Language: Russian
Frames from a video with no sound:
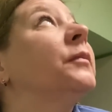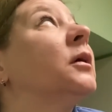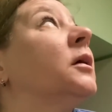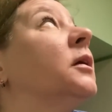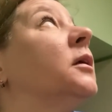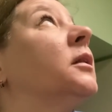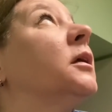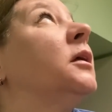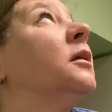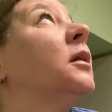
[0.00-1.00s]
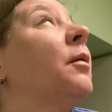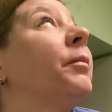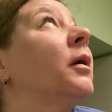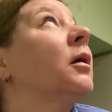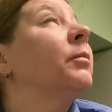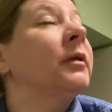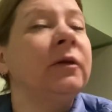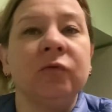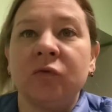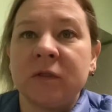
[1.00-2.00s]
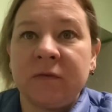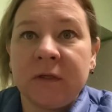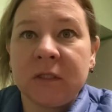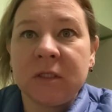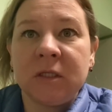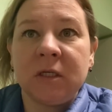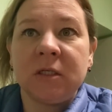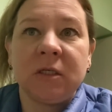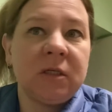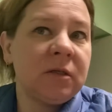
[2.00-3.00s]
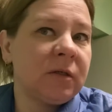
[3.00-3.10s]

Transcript: Э, такие лампы как бы дневного света здесь и...